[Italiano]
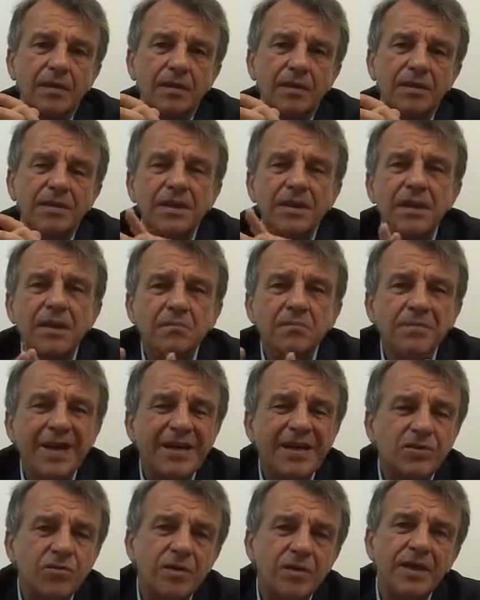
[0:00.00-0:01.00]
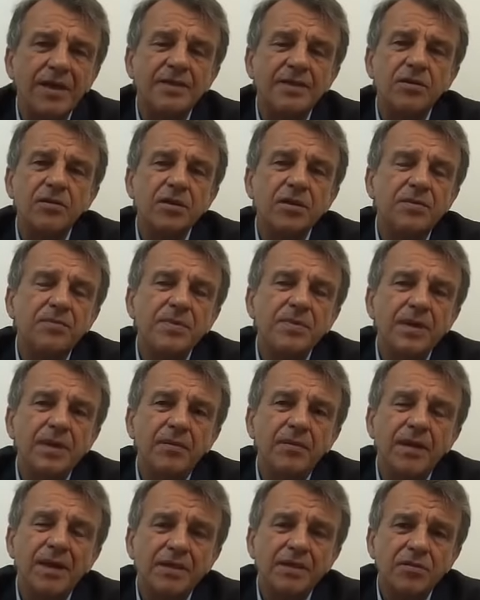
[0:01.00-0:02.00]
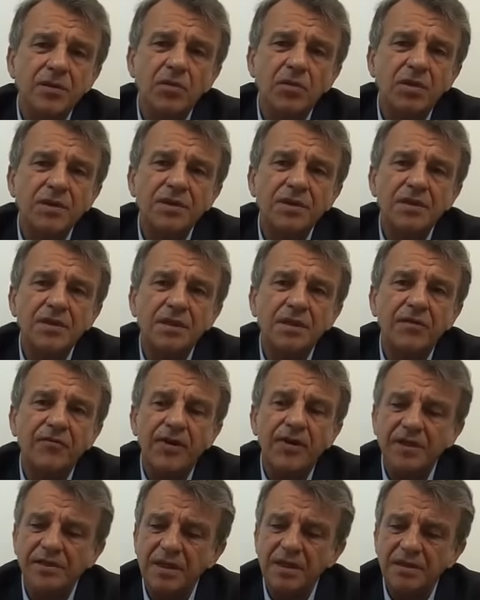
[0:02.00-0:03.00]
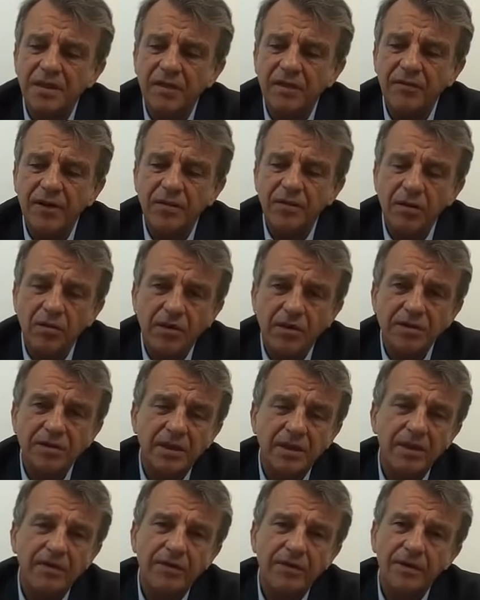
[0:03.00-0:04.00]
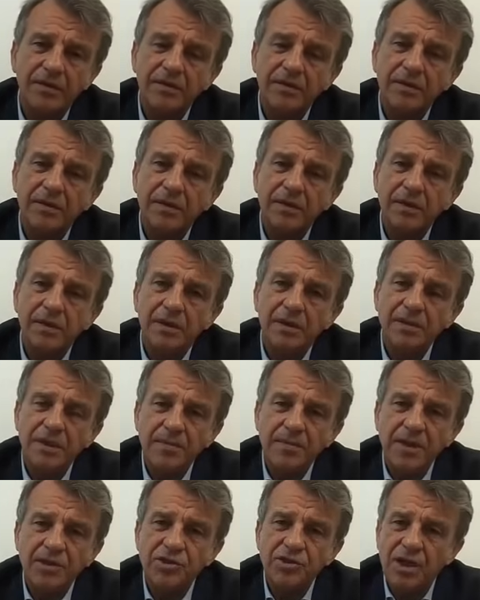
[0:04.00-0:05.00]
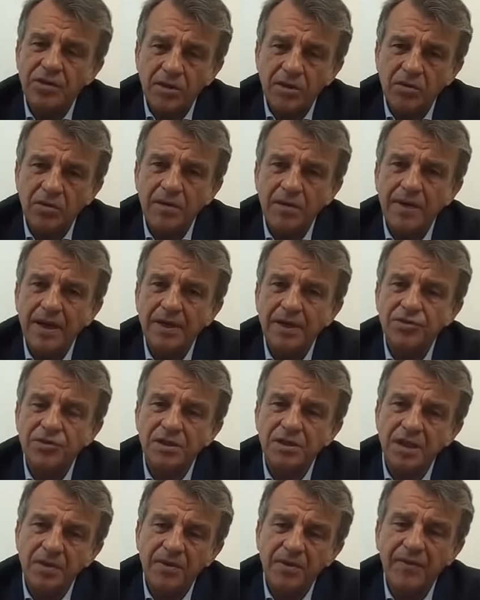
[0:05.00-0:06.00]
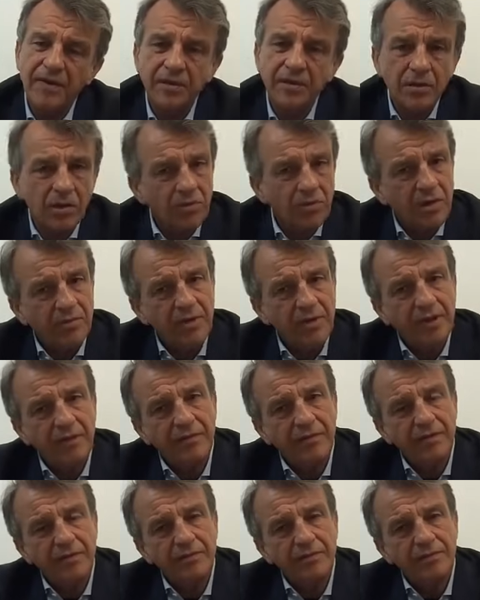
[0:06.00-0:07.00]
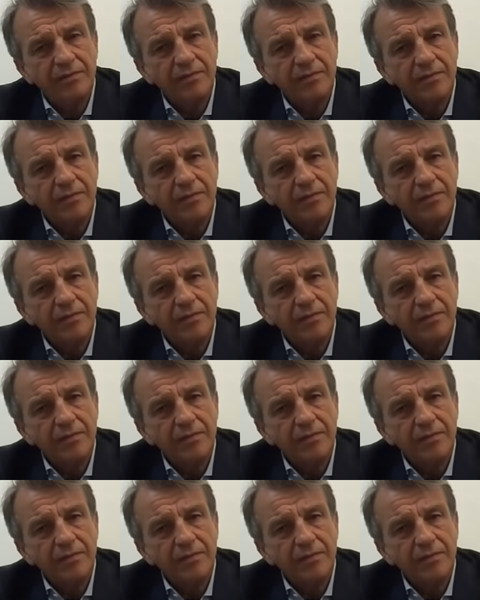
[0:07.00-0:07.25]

Sì, immerso nelle azioni minime, nelle azioni qualsiasi che fai, stai scrivendo, allora scrivi, stai mangiando, allora mangia, stai bevendo, allora bevi.